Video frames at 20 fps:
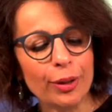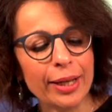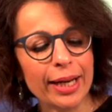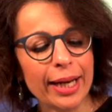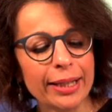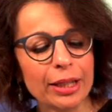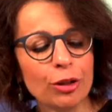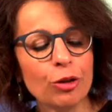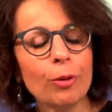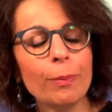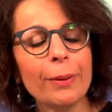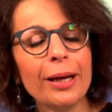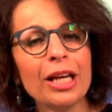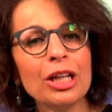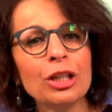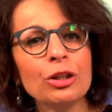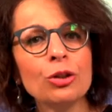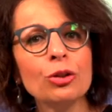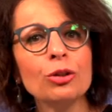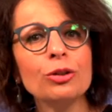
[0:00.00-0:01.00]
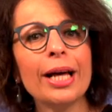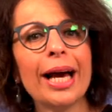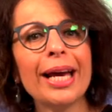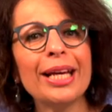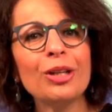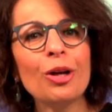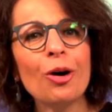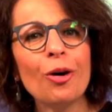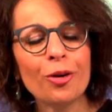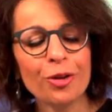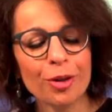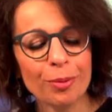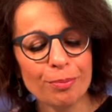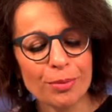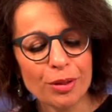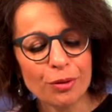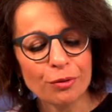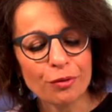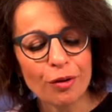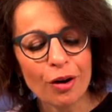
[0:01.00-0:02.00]
era ricoperto da
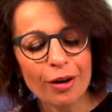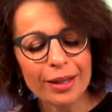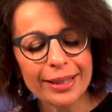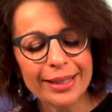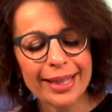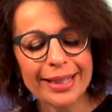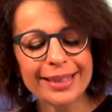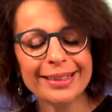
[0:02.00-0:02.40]
enormi foglie